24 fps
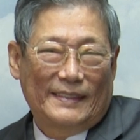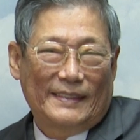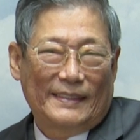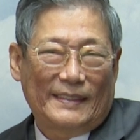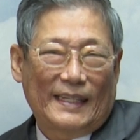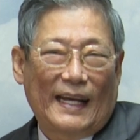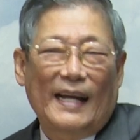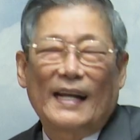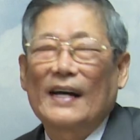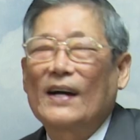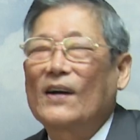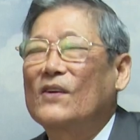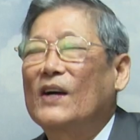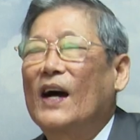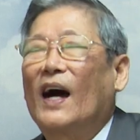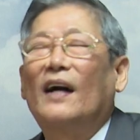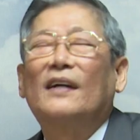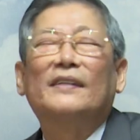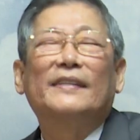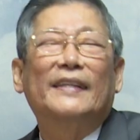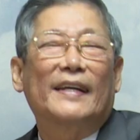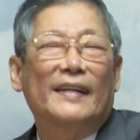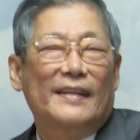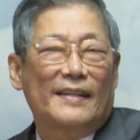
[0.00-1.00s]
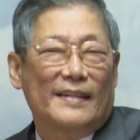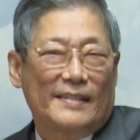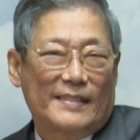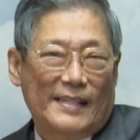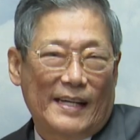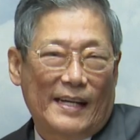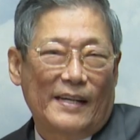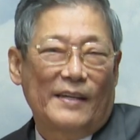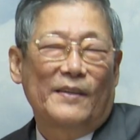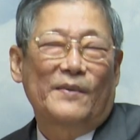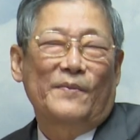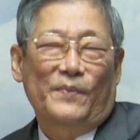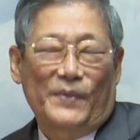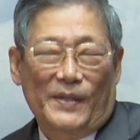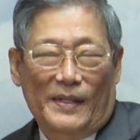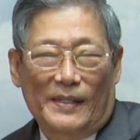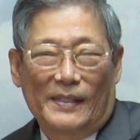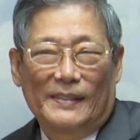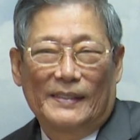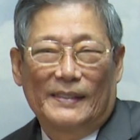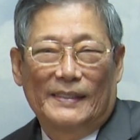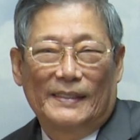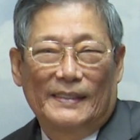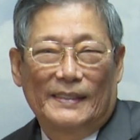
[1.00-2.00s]
사랑과 은혜를 잘 잊어버려.
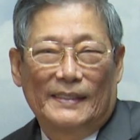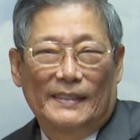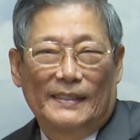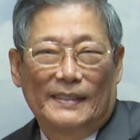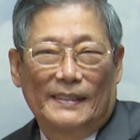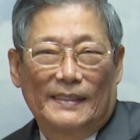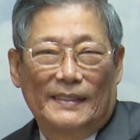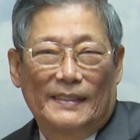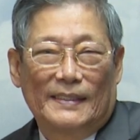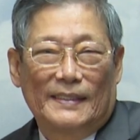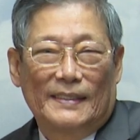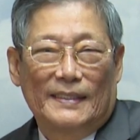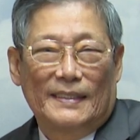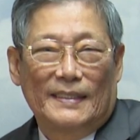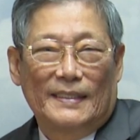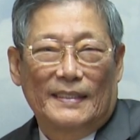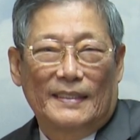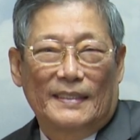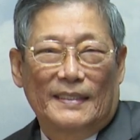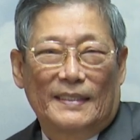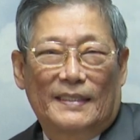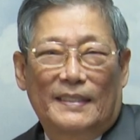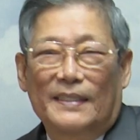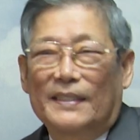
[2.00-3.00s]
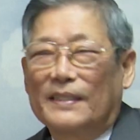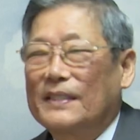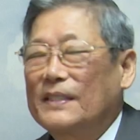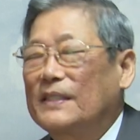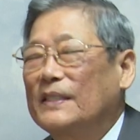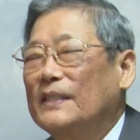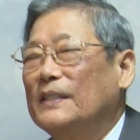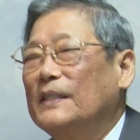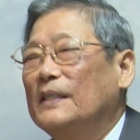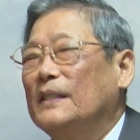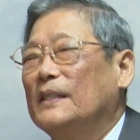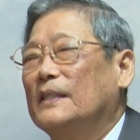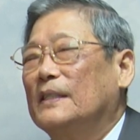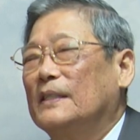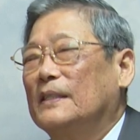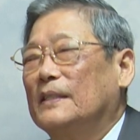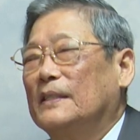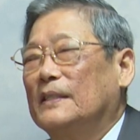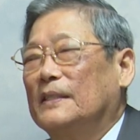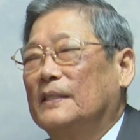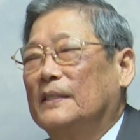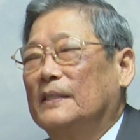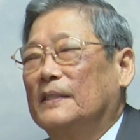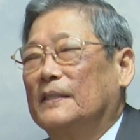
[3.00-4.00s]
그래서
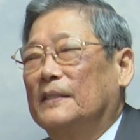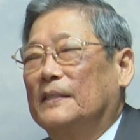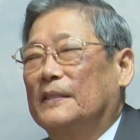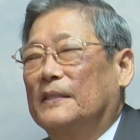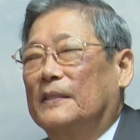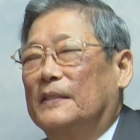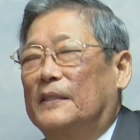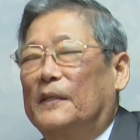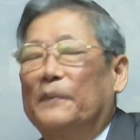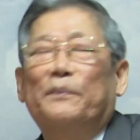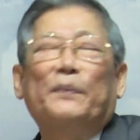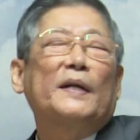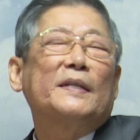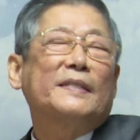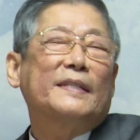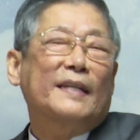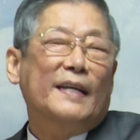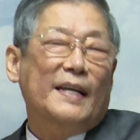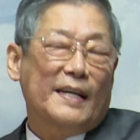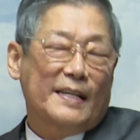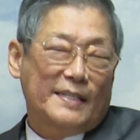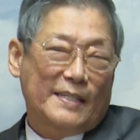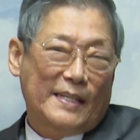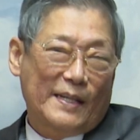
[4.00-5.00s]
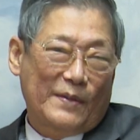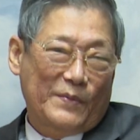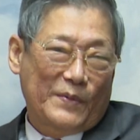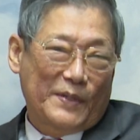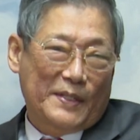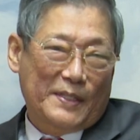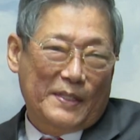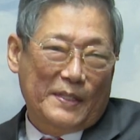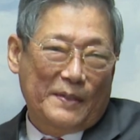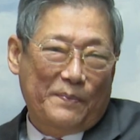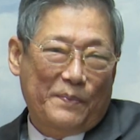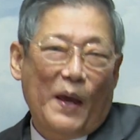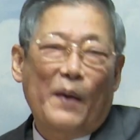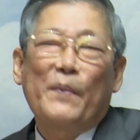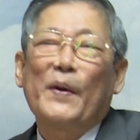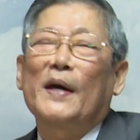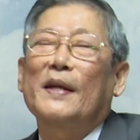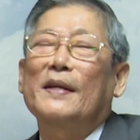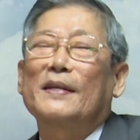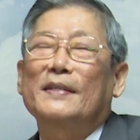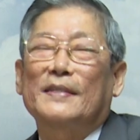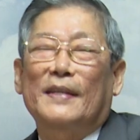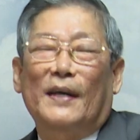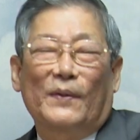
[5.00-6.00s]
뒷발질하는 사람이 있어.
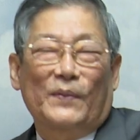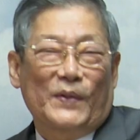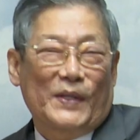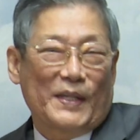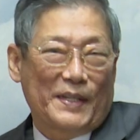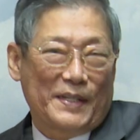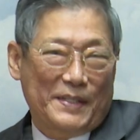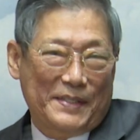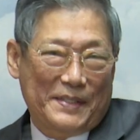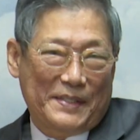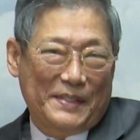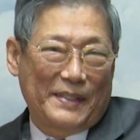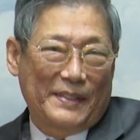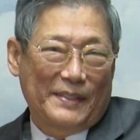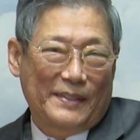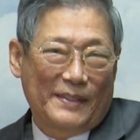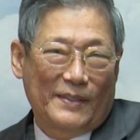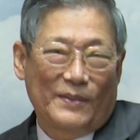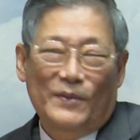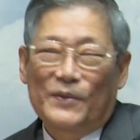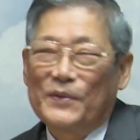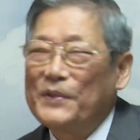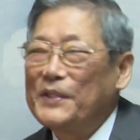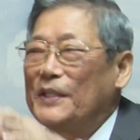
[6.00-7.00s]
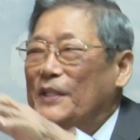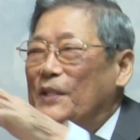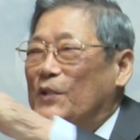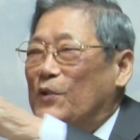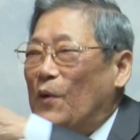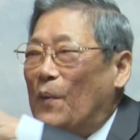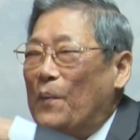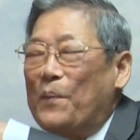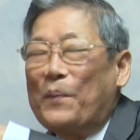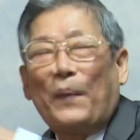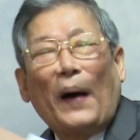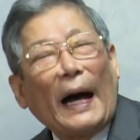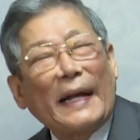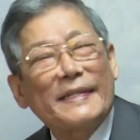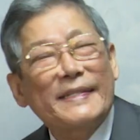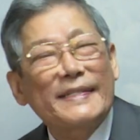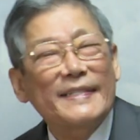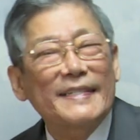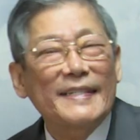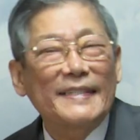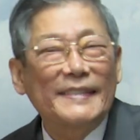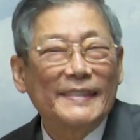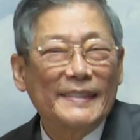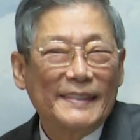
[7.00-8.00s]
배반하는 사람들이 있어. 여러분 이제 좀
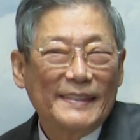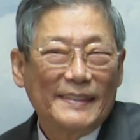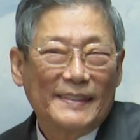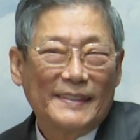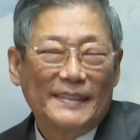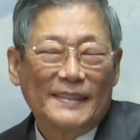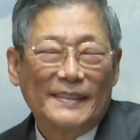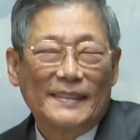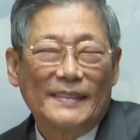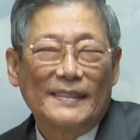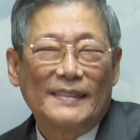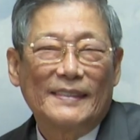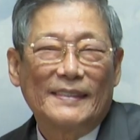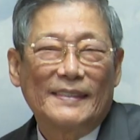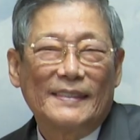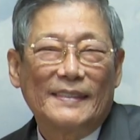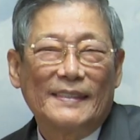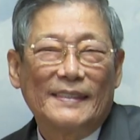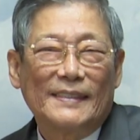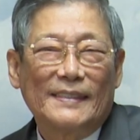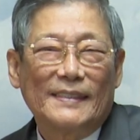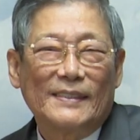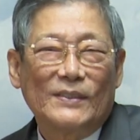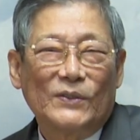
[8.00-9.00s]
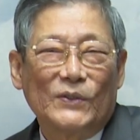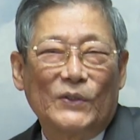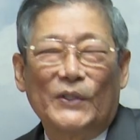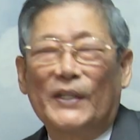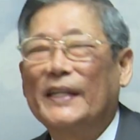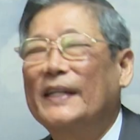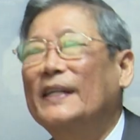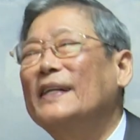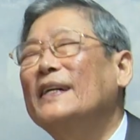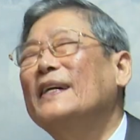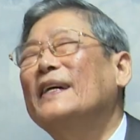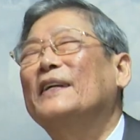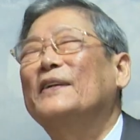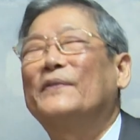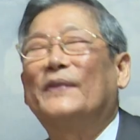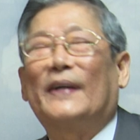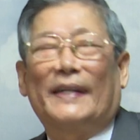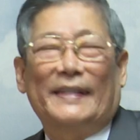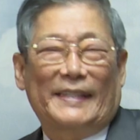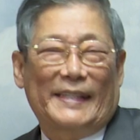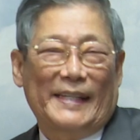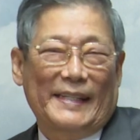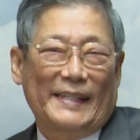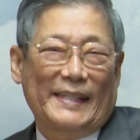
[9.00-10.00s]
봤어. 우리는 그러면
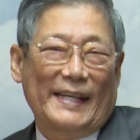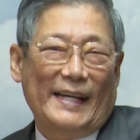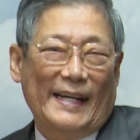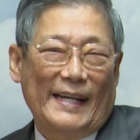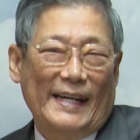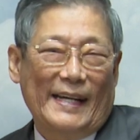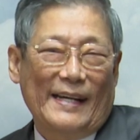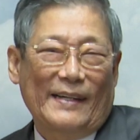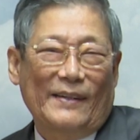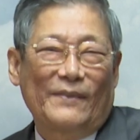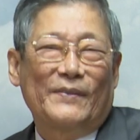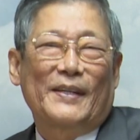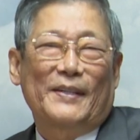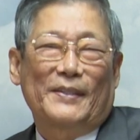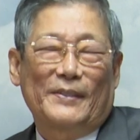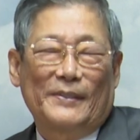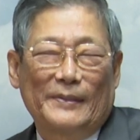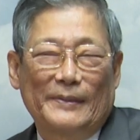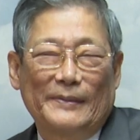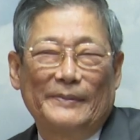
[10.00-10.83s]
안 된다. 그 말이죠.